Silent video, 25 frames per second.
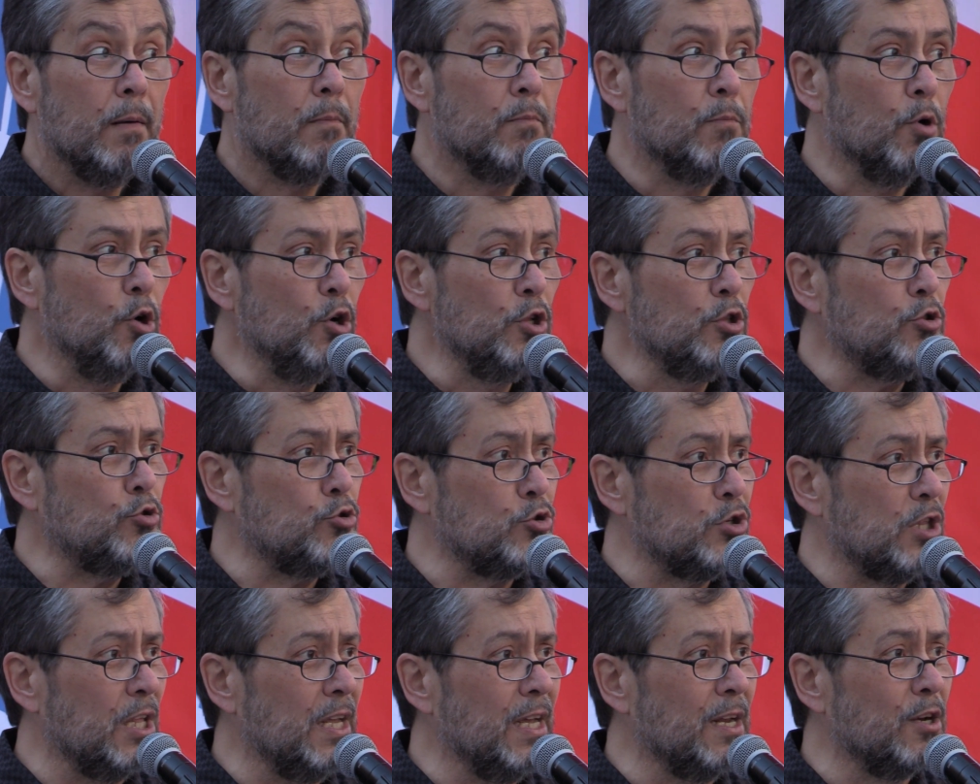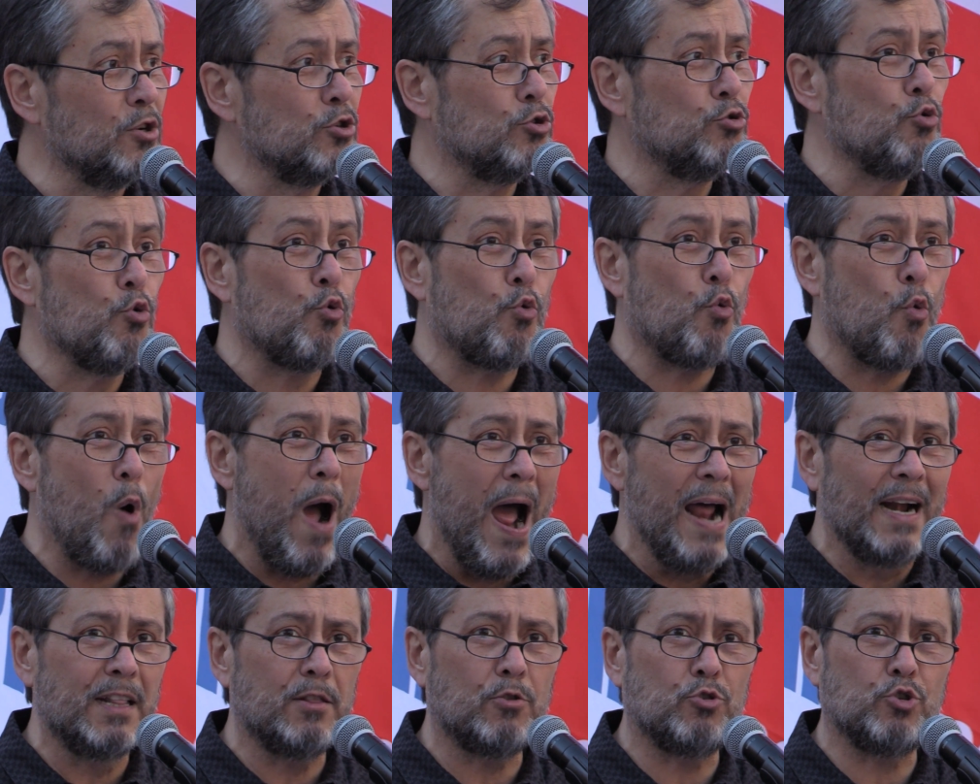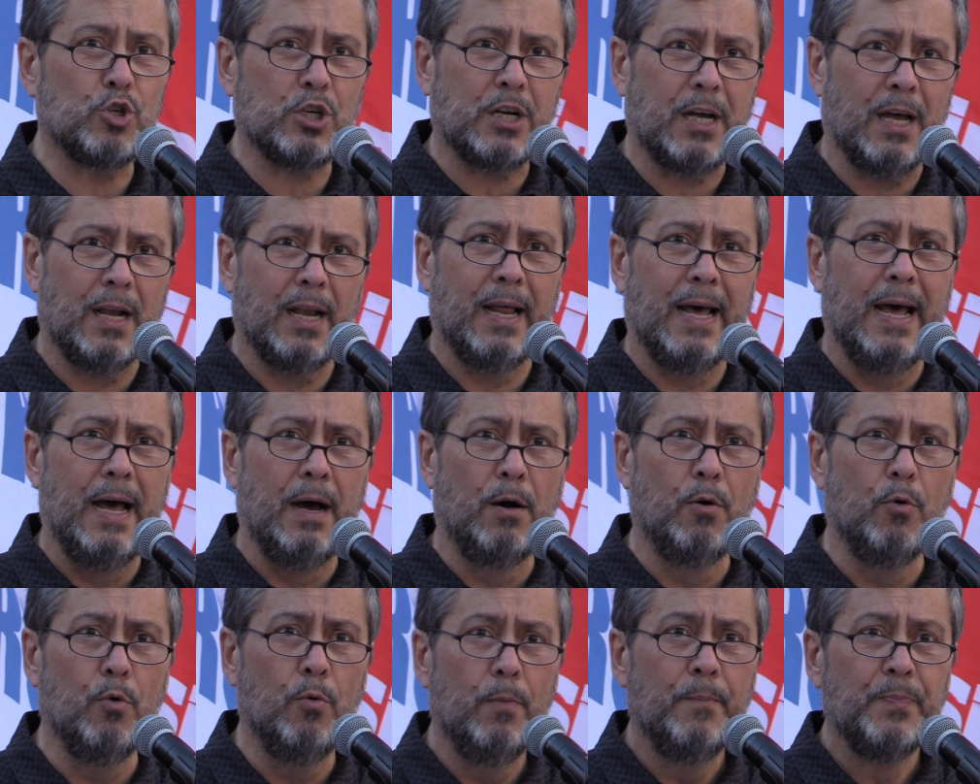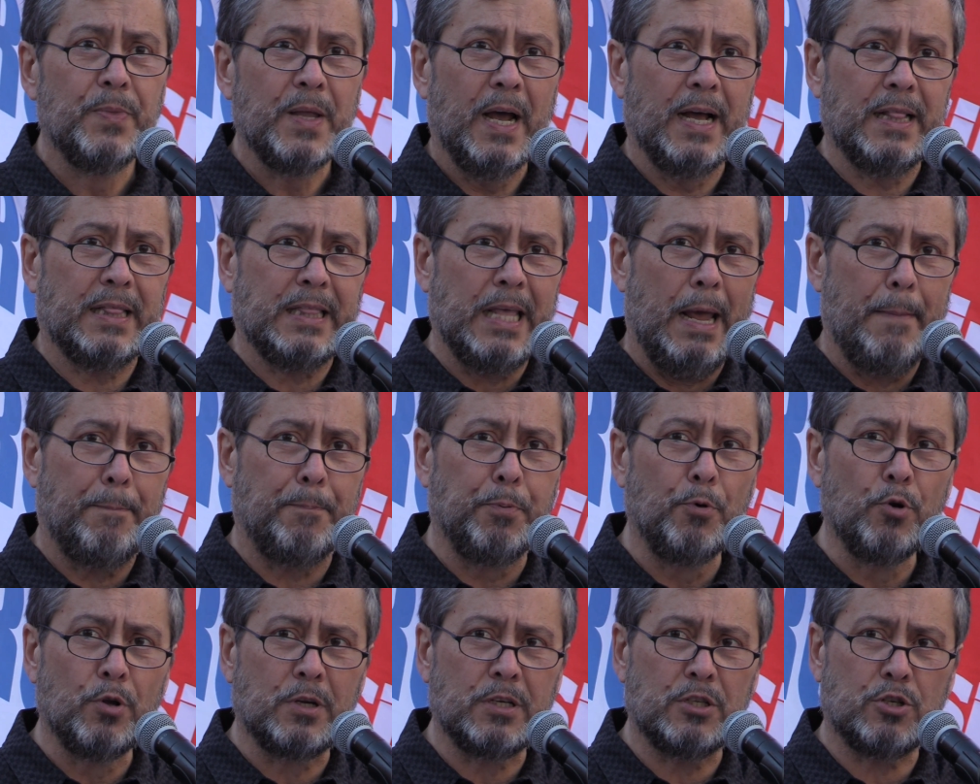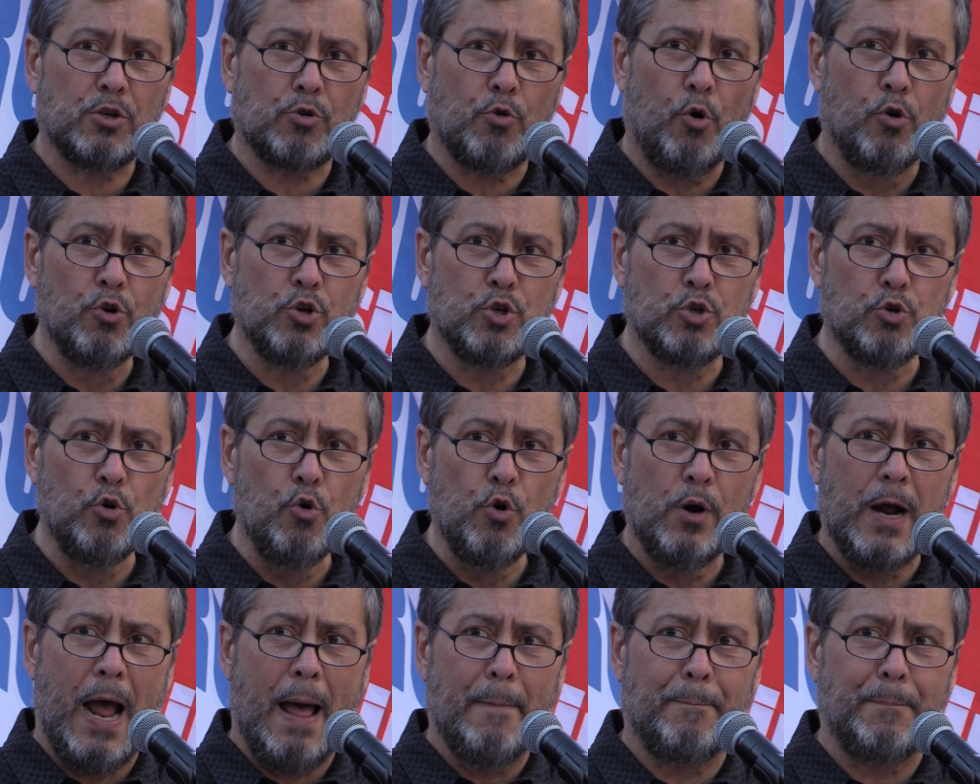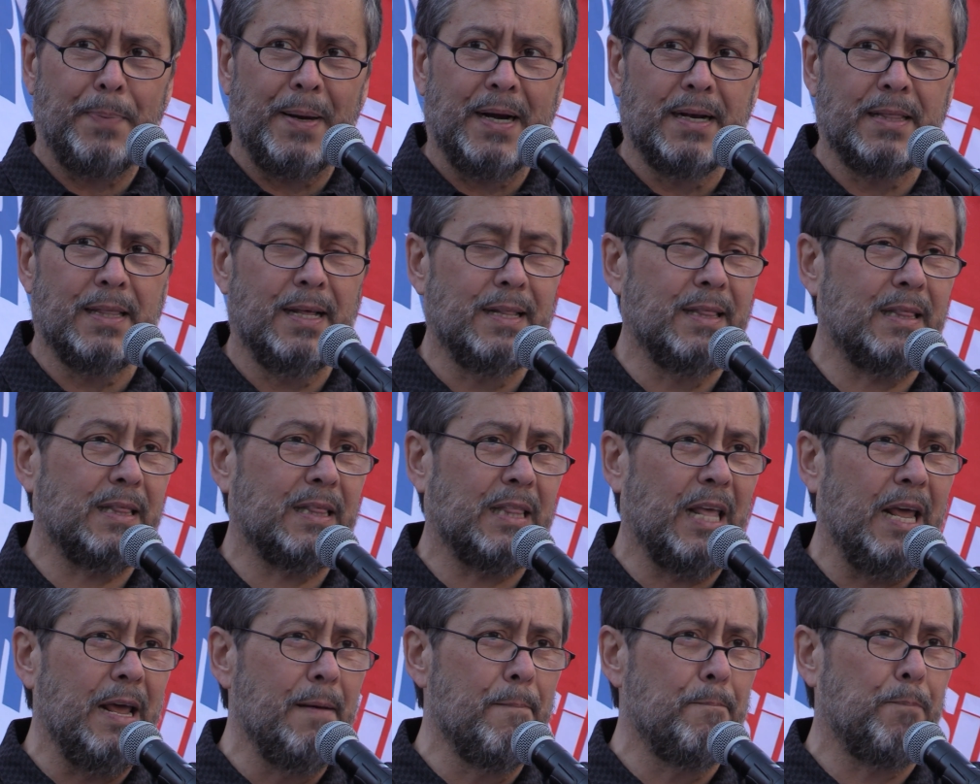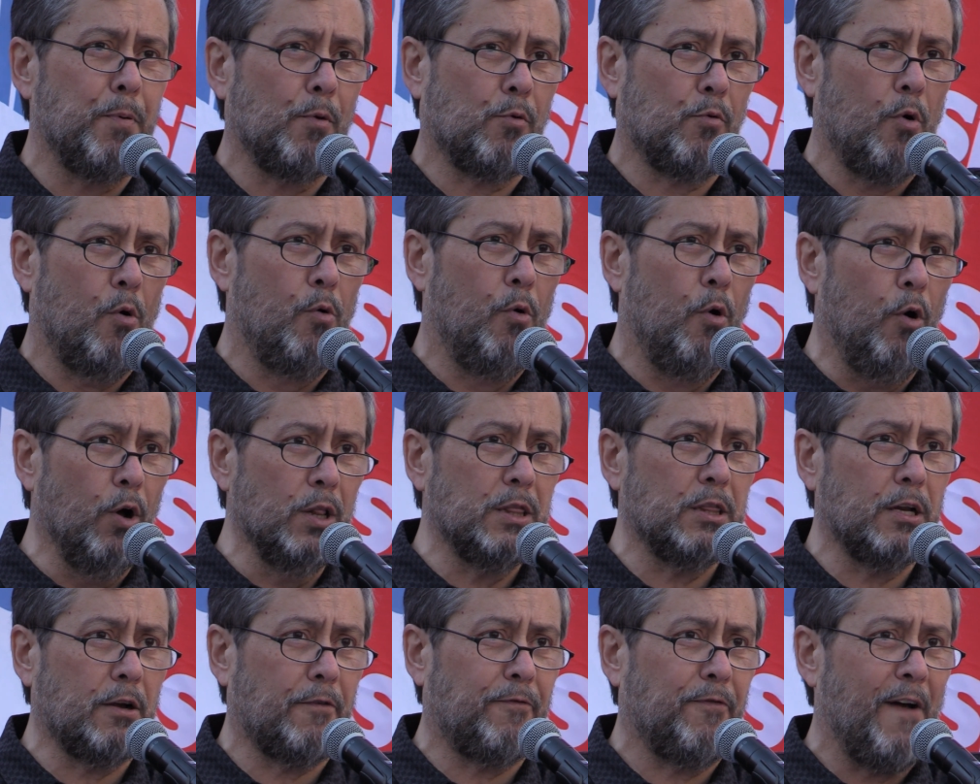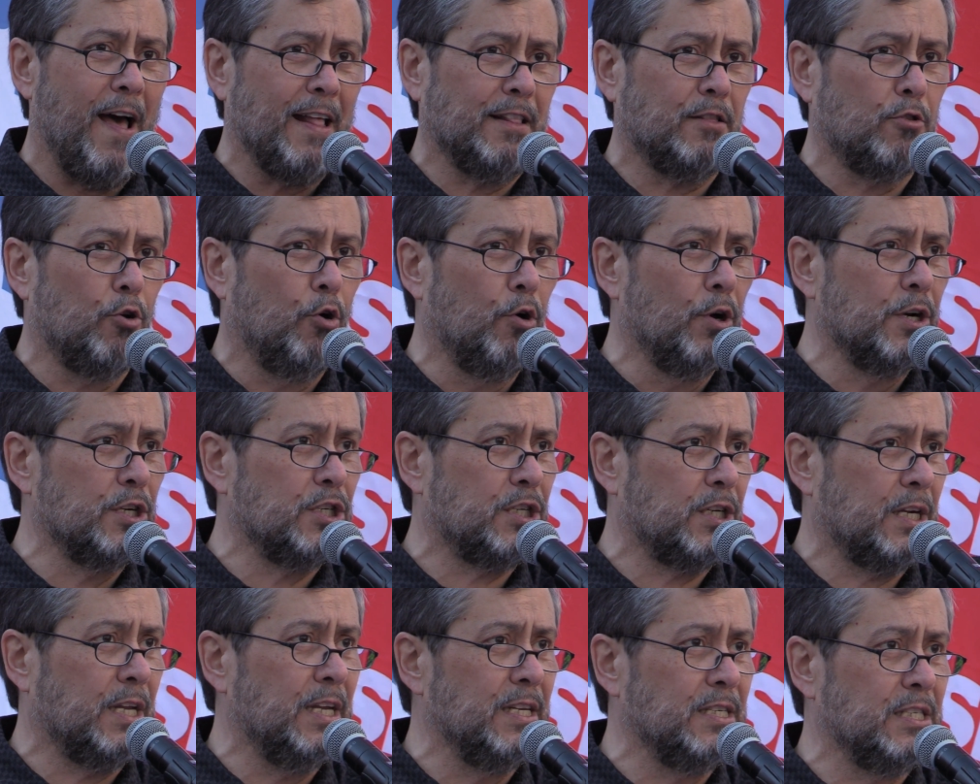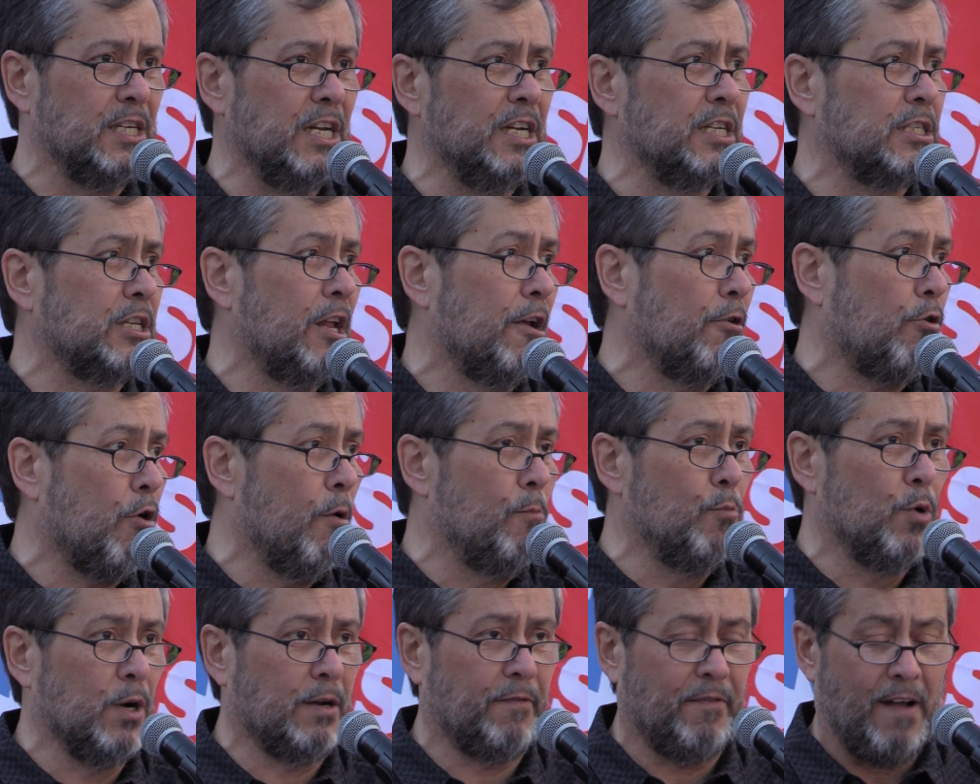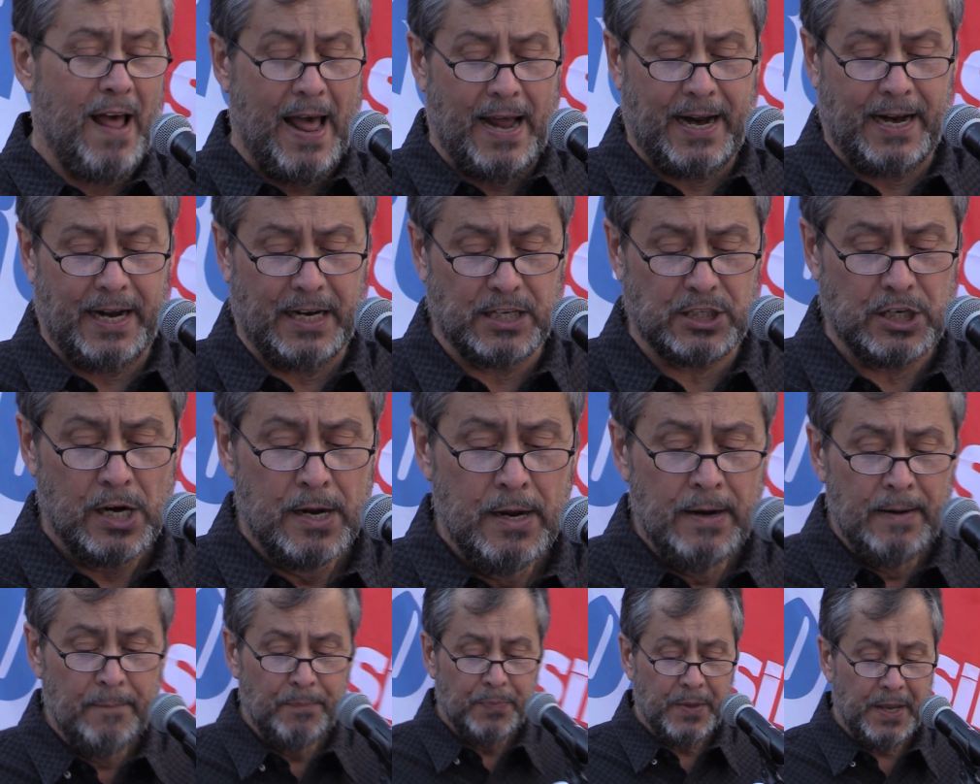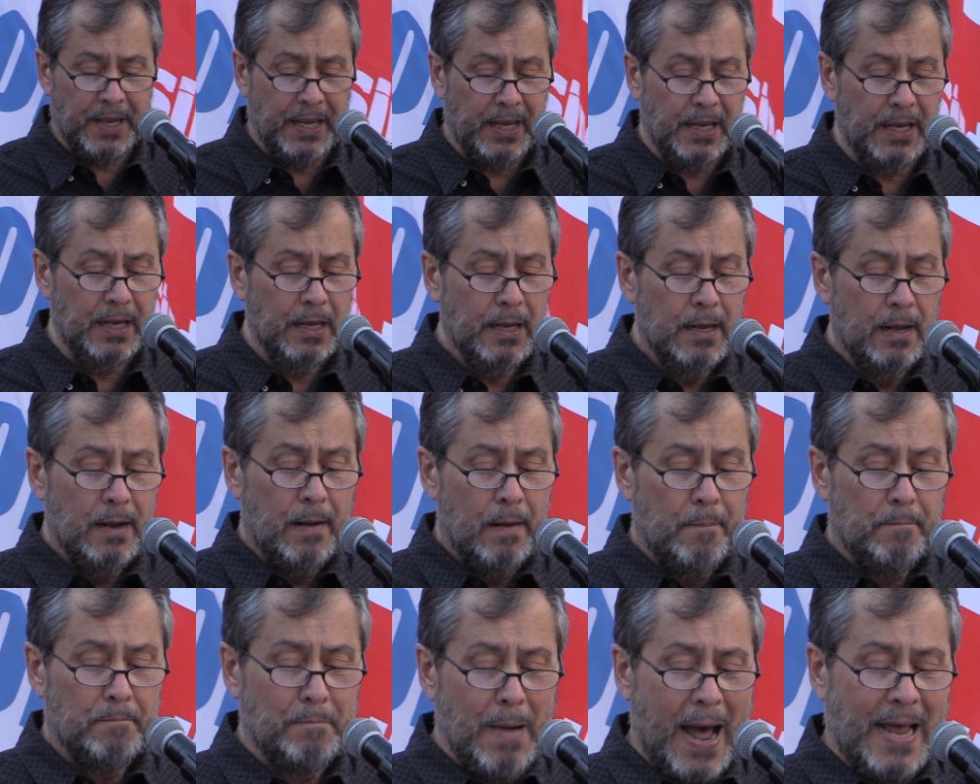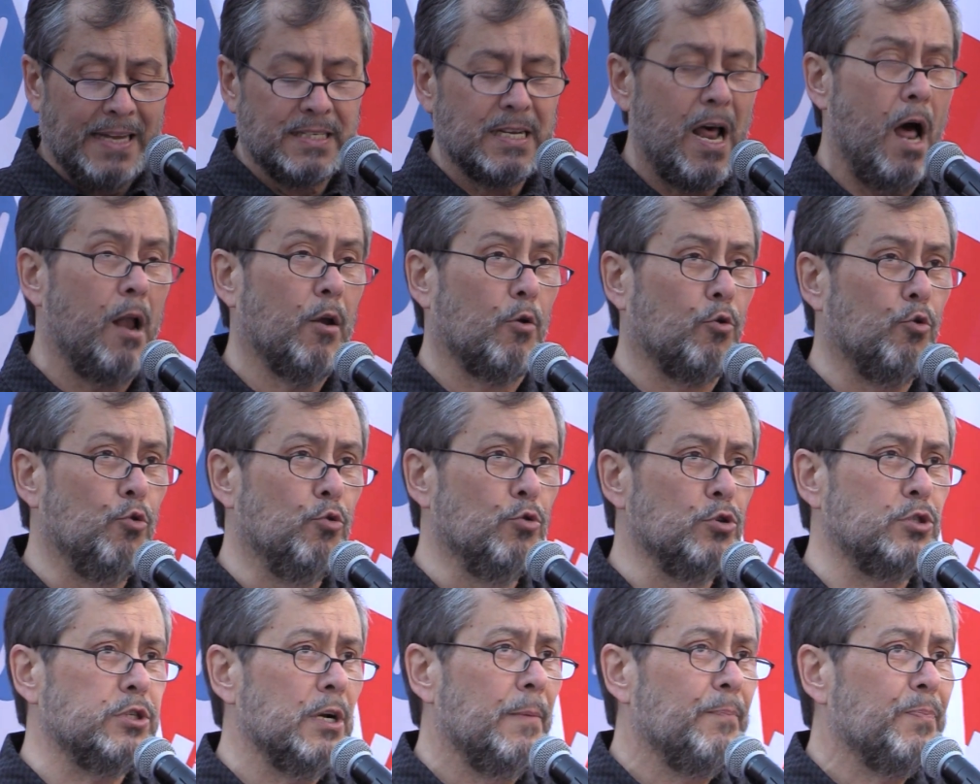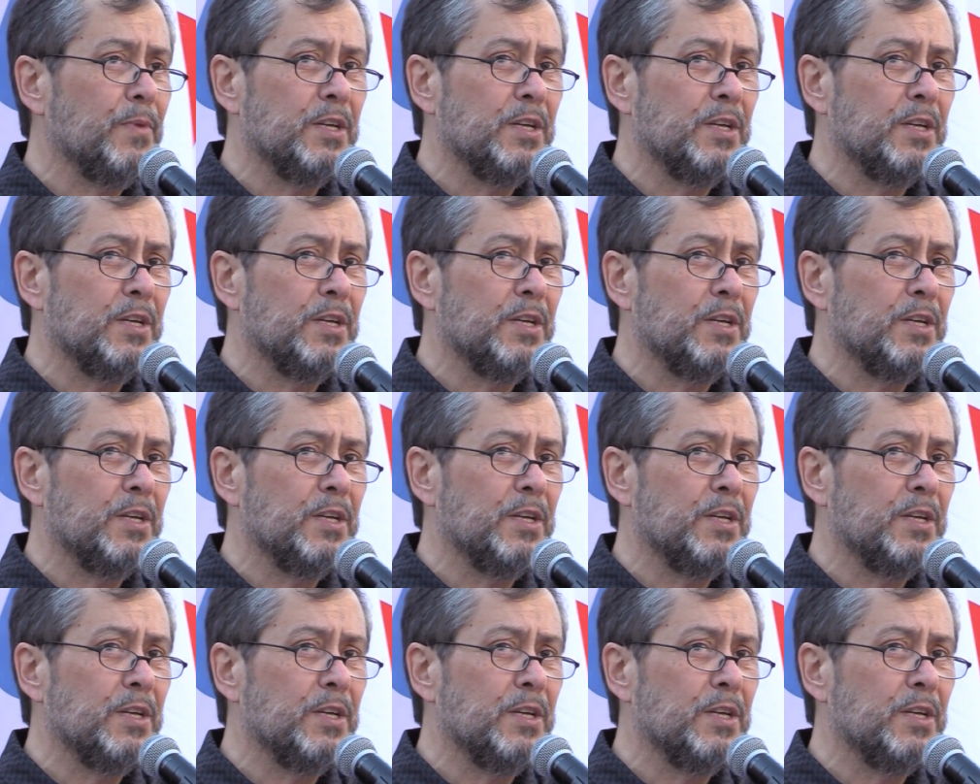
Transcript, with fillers: muitos deles do quarto escalão, até porque se conjuga a perda de tempo com outros fatores que existem, como as vagas, e mais alguns